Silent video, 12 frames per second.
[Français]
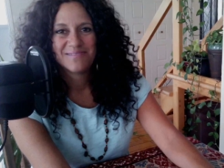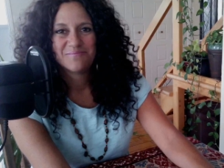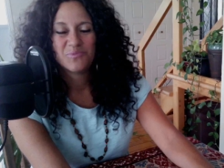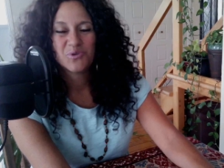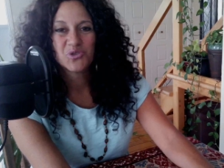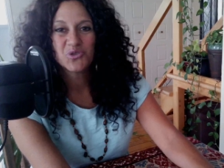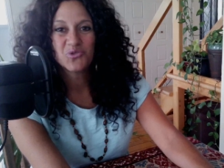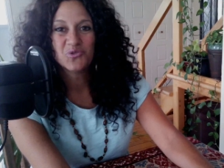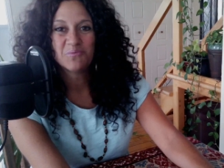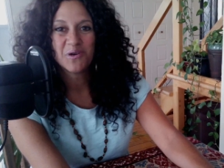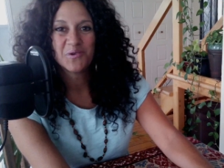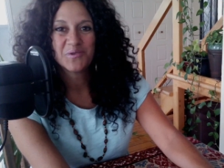Bonjour tout
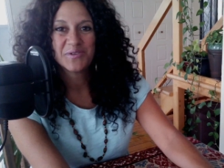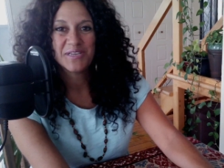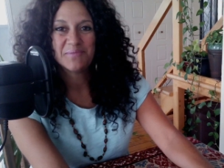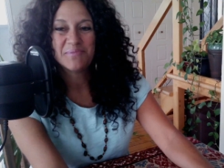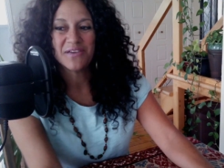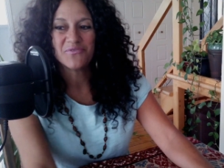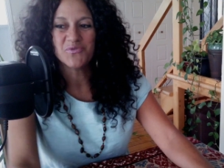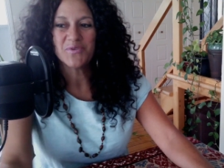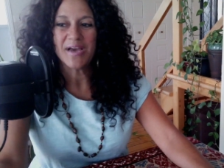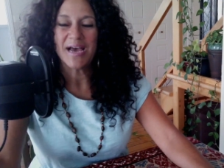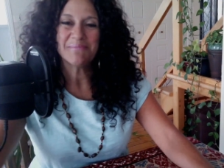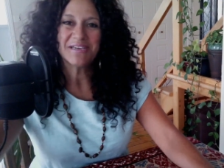le monde et bienvenue
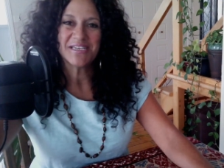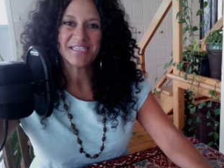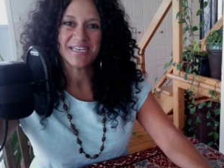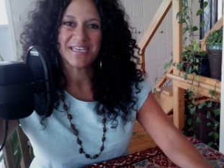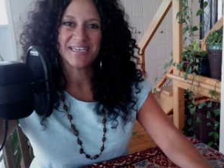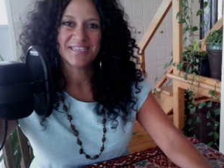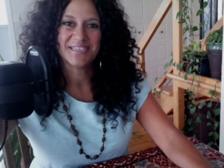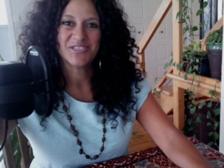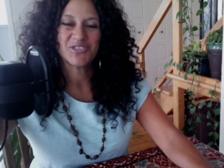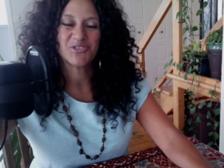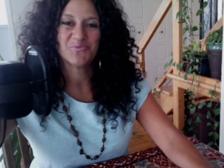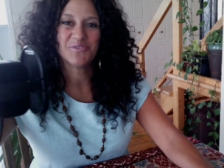à ma chaîne.
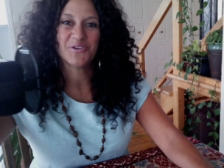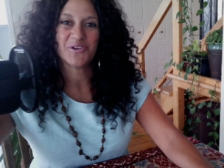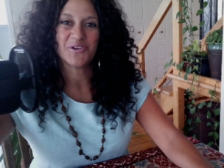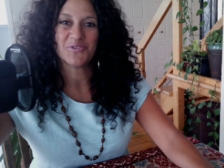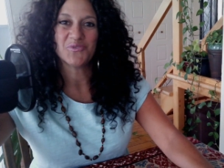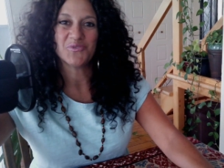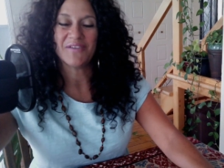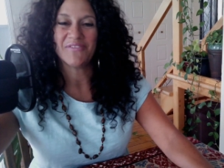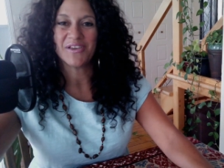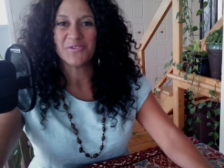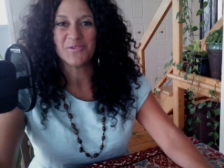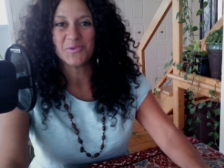Je suis de retour
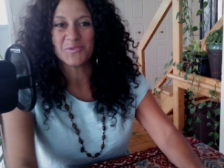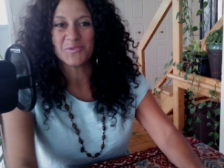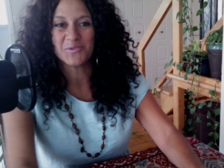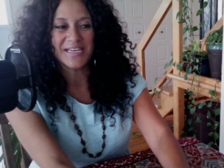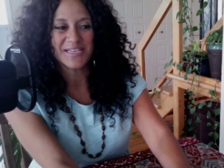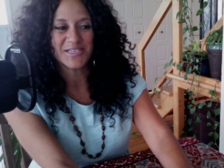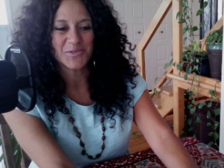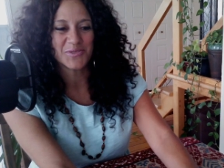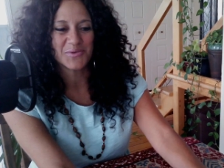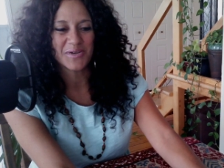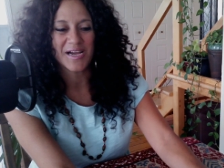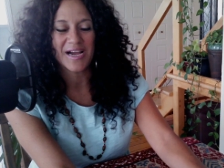avec une autre
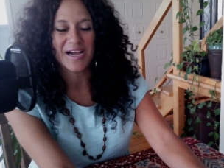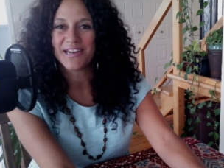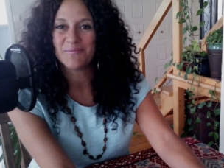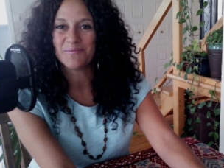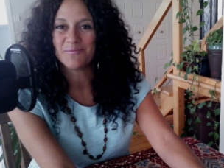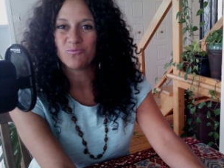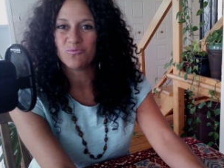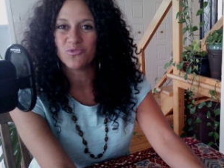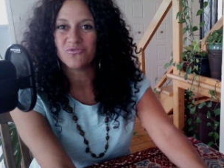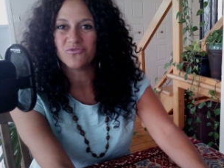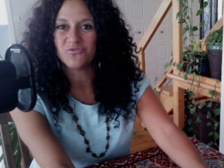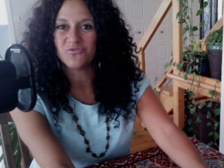lecture en amour pour
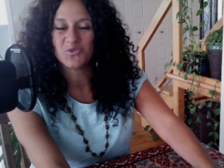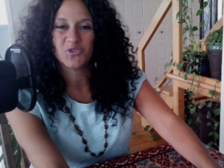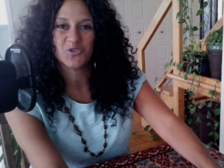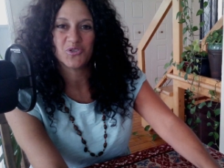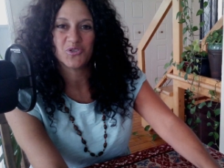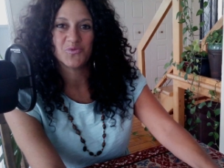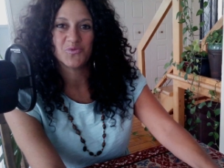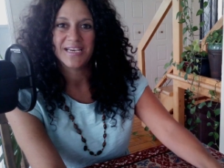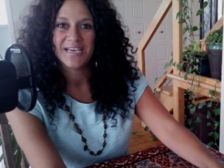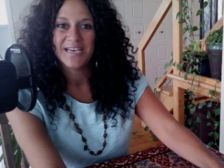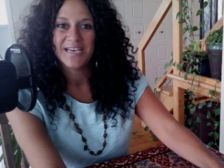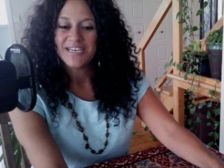vous aujourd'hui.
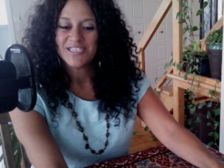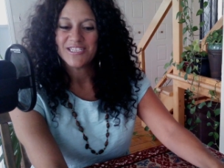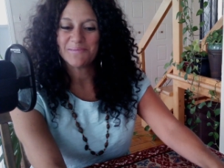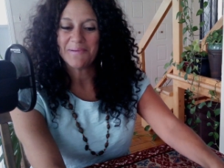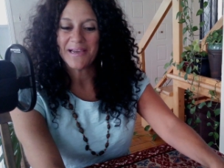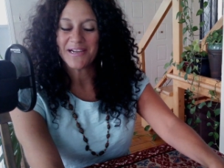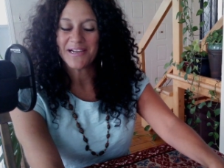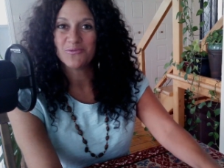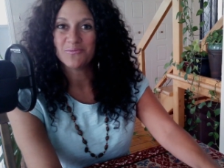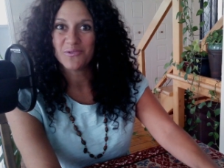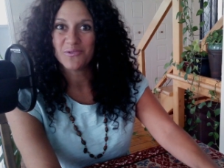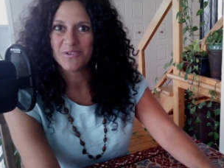J'espère que tout le
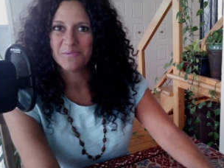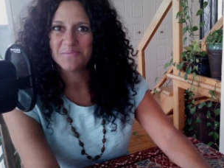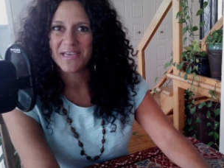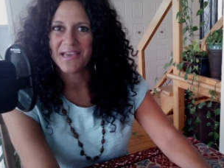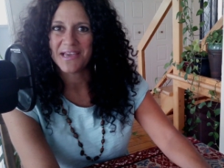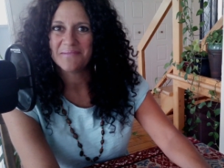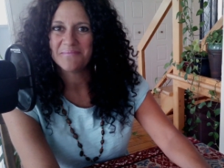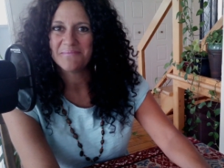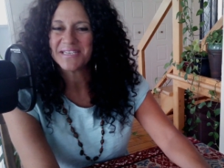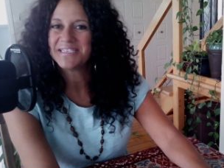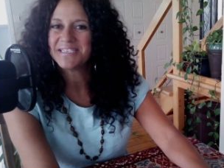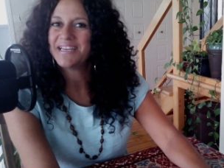monde va bien.
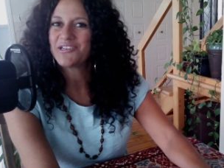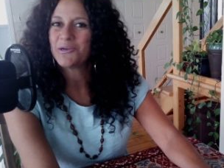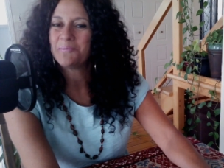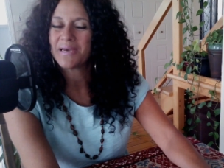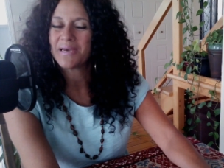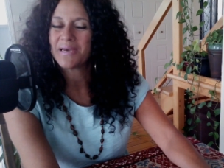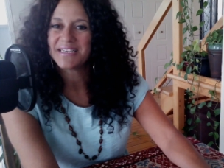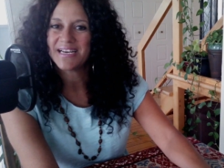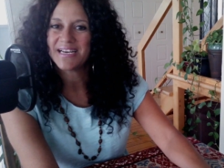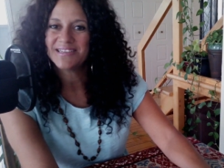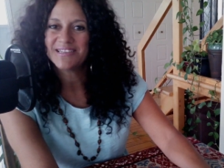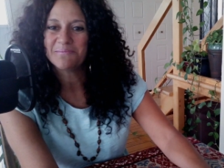Merci d'être
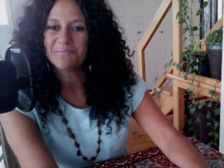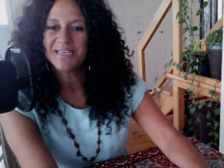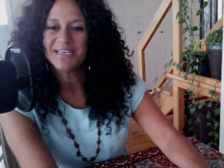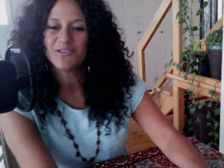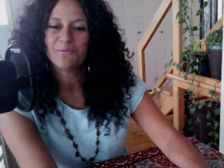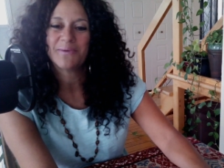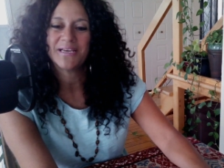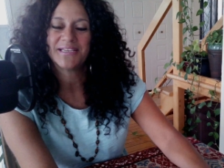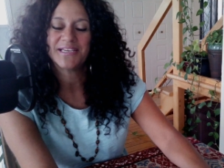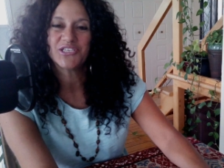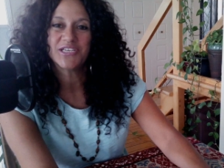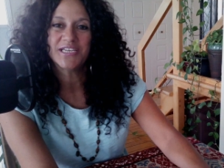présent, d'aimer et de
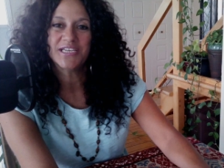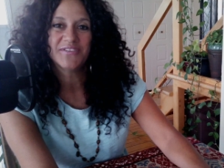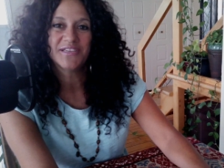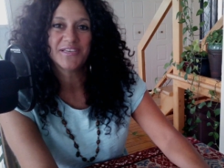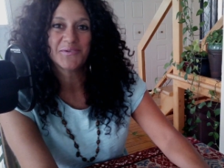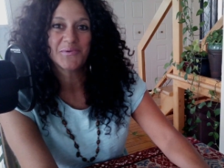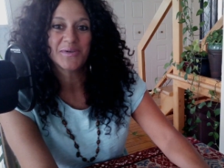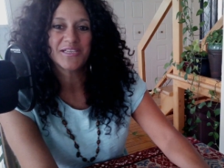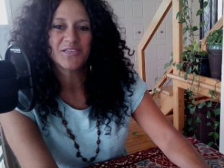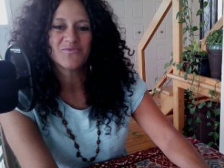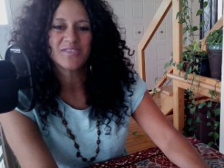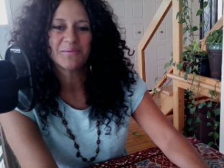partager les vidéos et
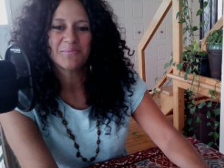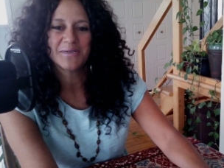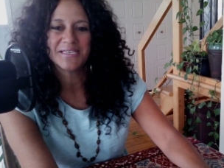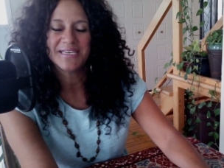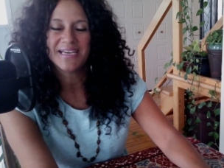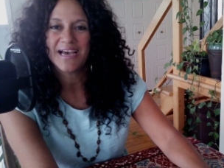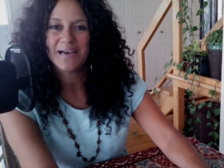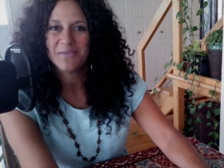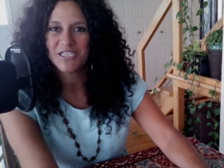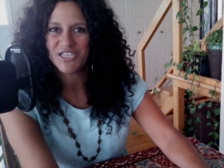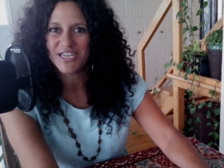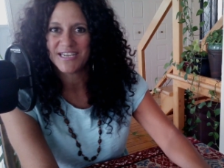de vous abonner à ma
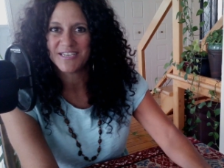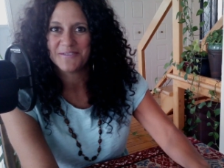chaîne.